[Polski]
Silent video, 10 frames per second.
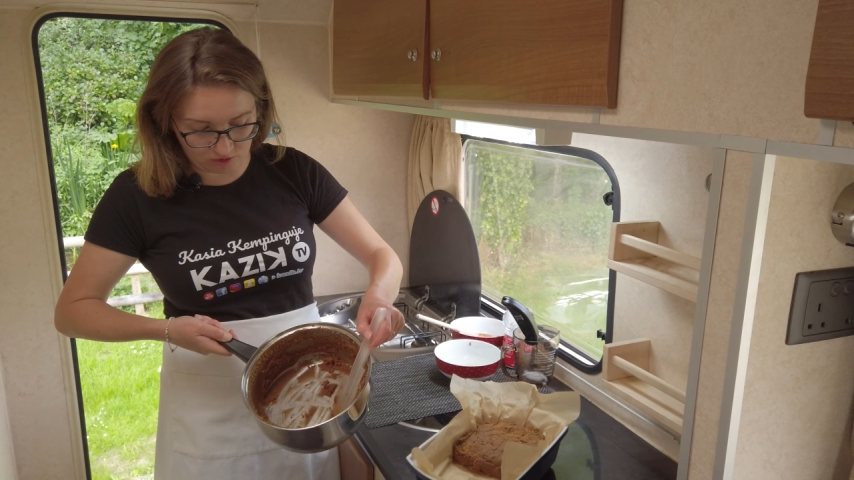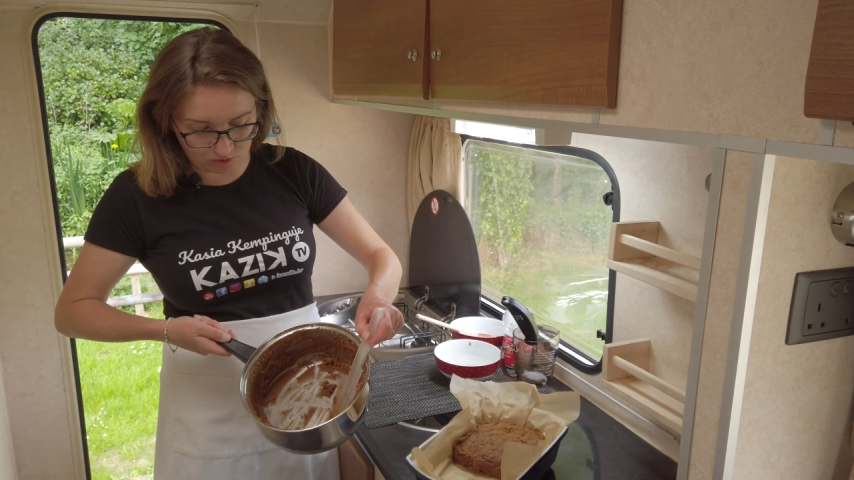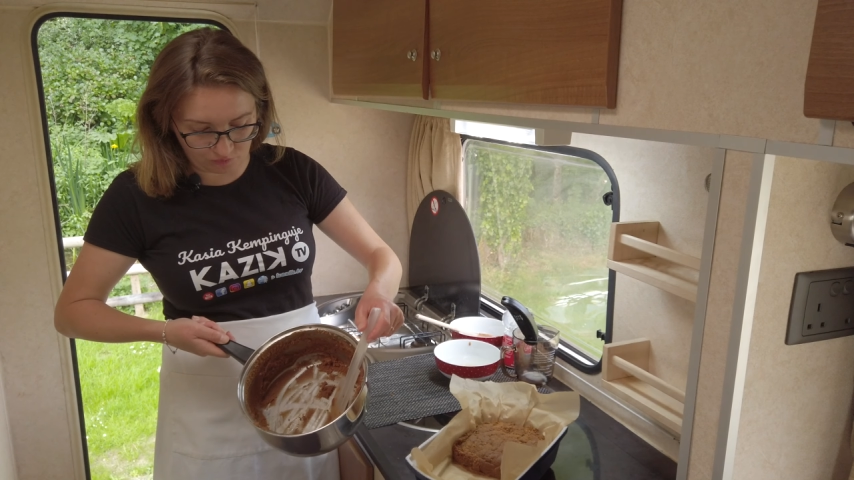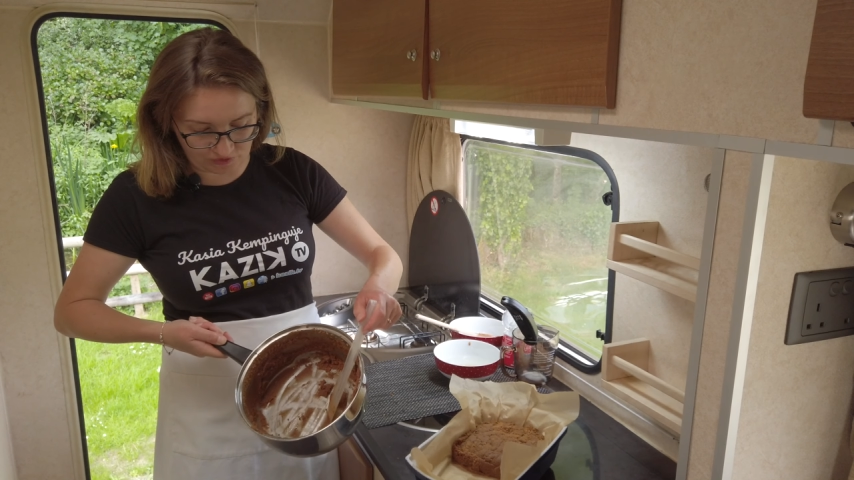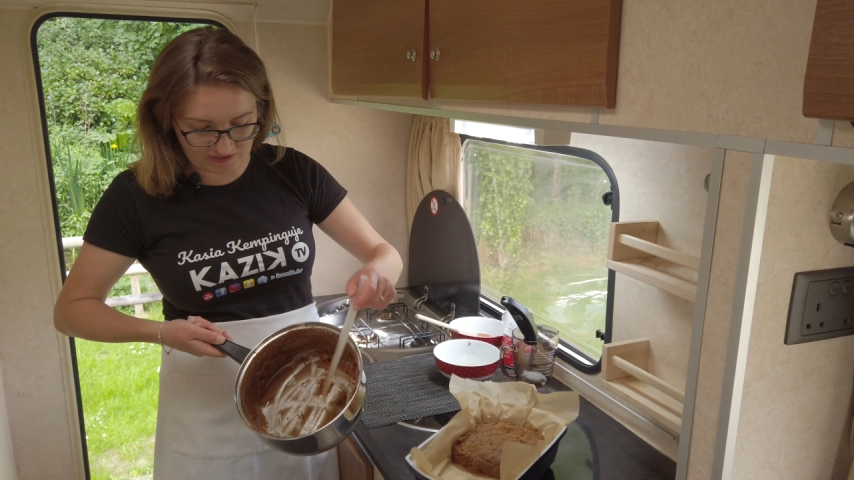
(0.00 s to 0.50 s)

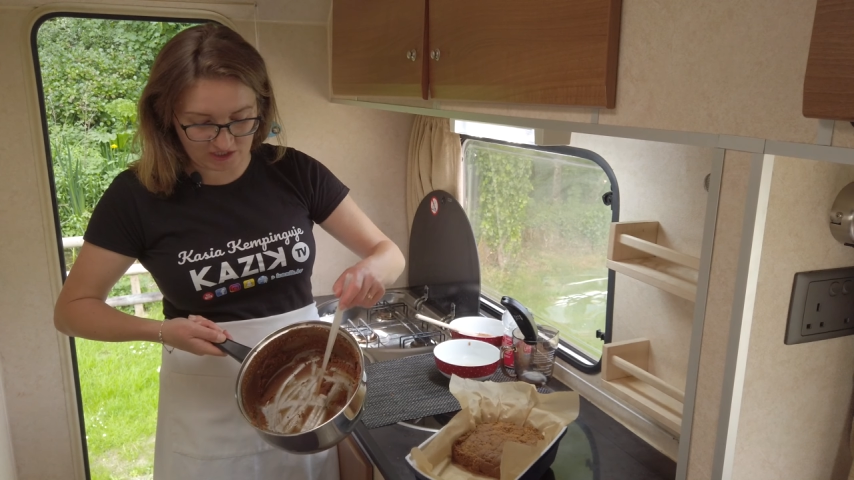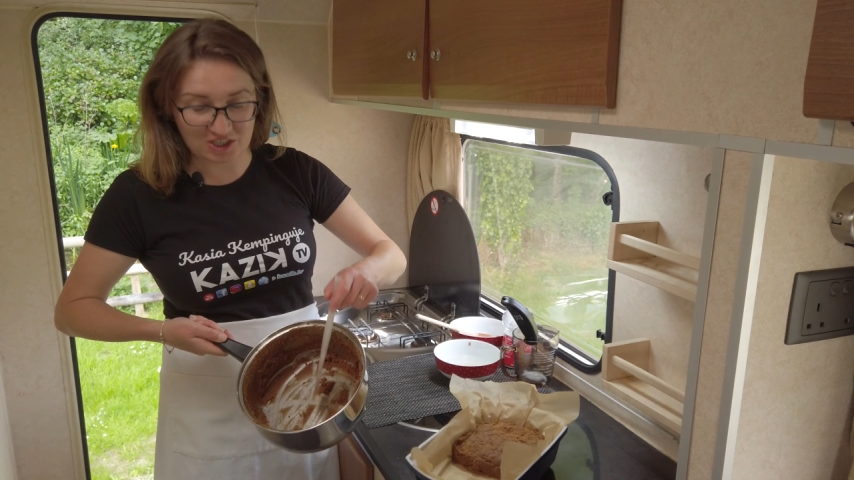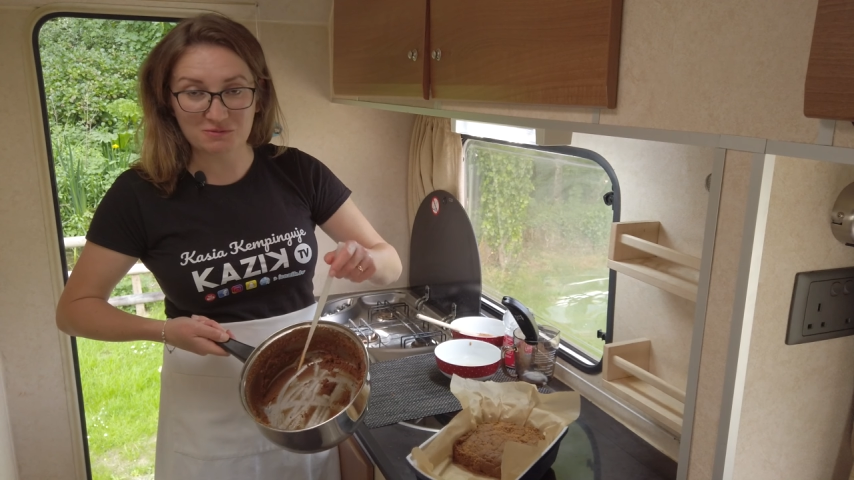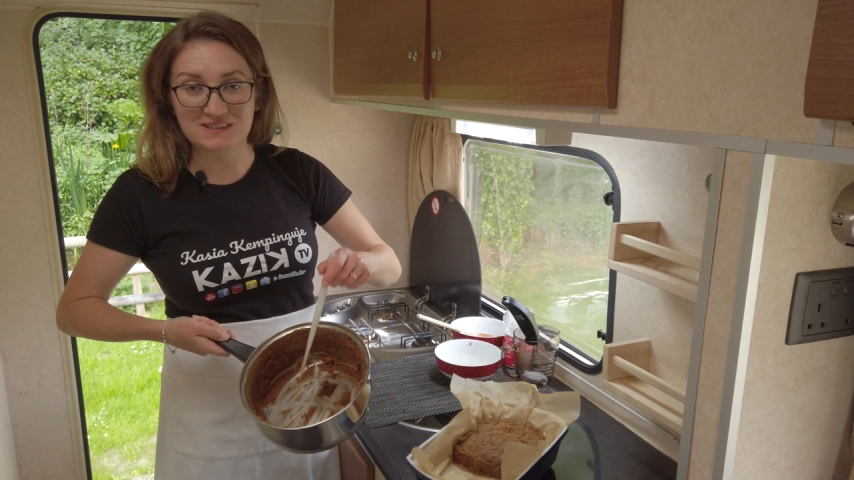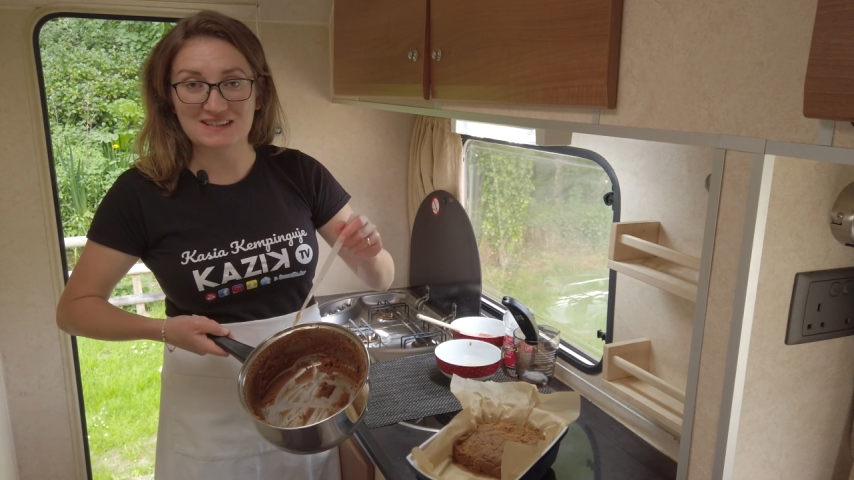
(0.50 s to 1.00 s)
krówki
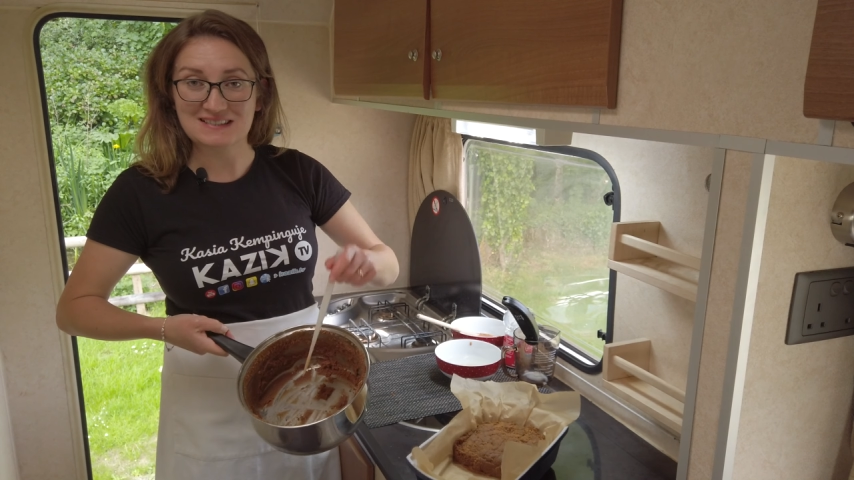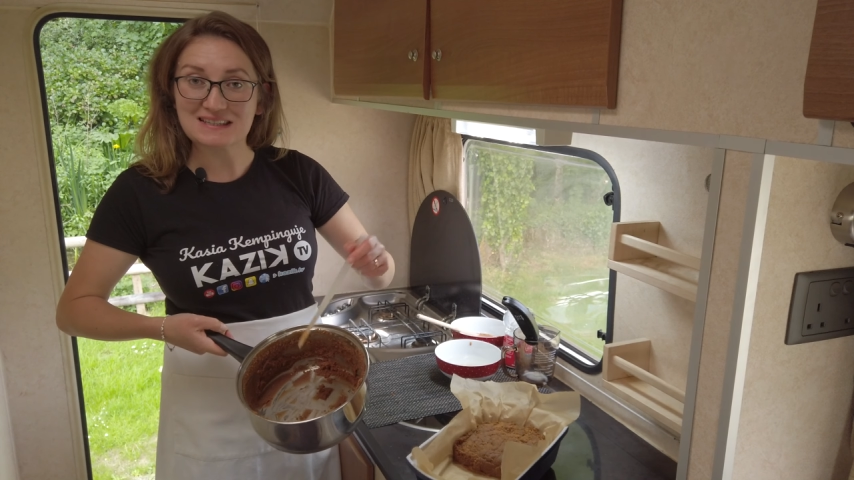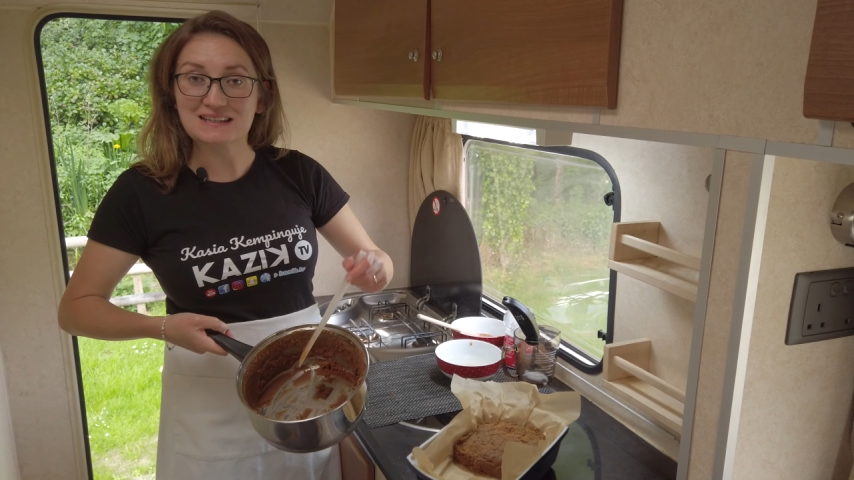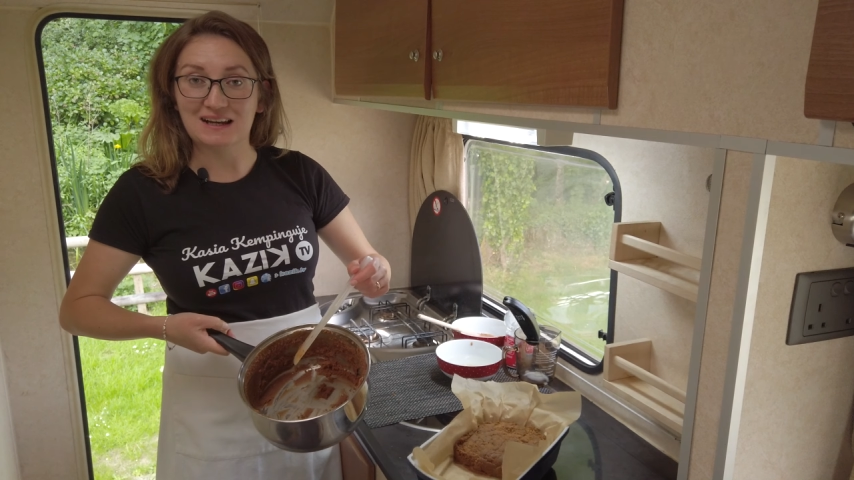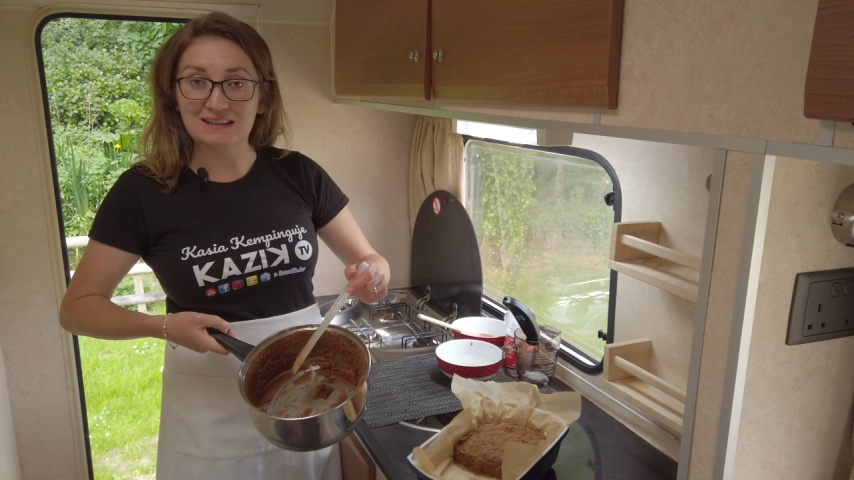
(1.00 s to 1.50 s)
zaczęły
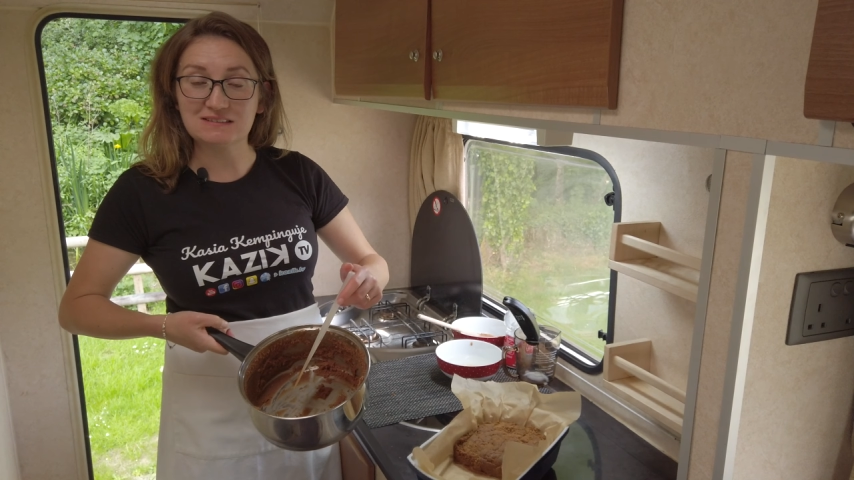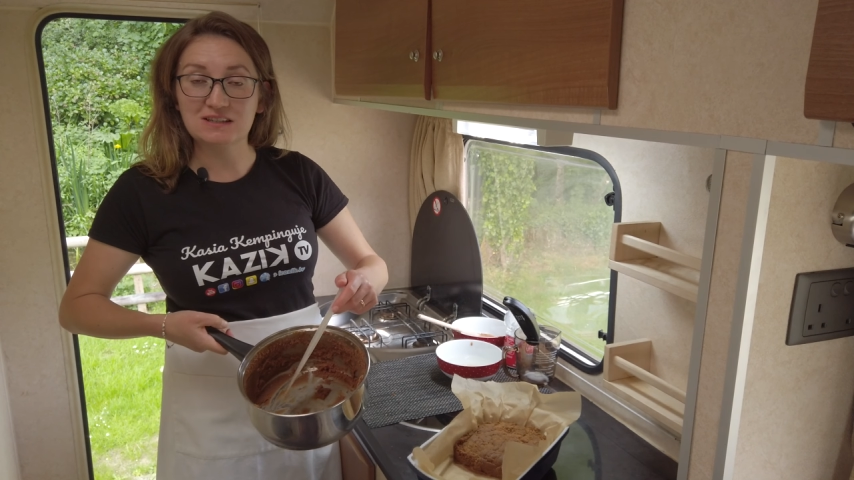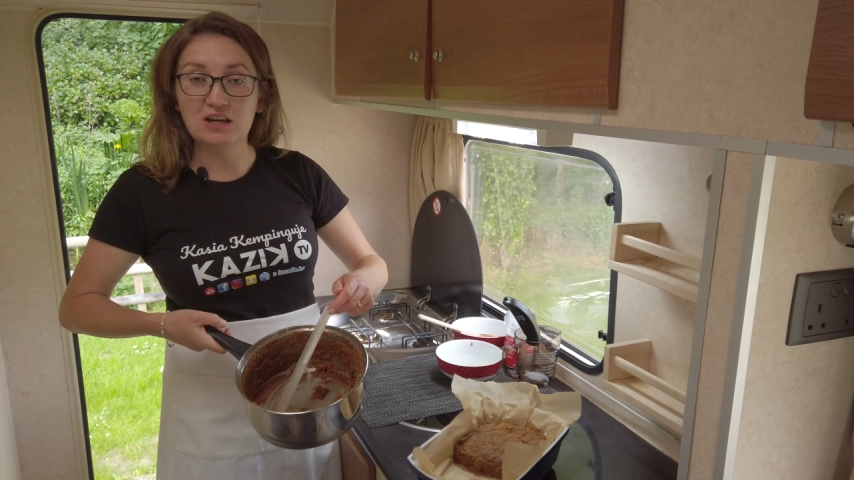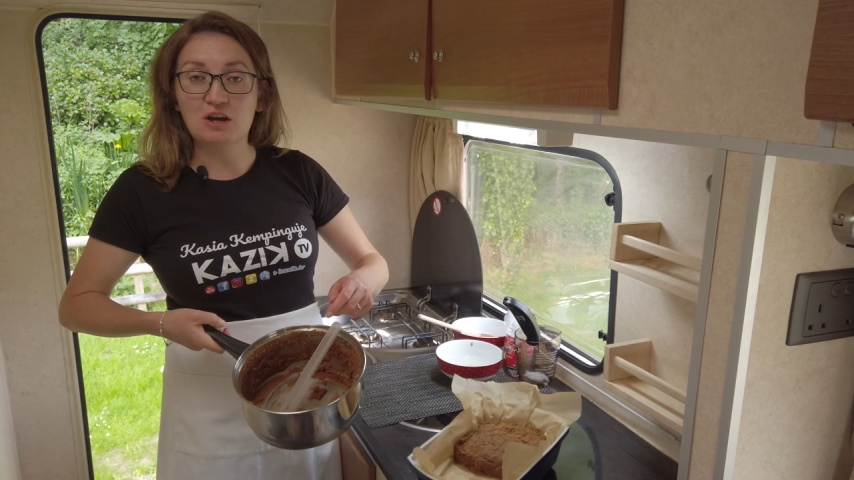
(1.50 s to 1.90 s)
zastygać.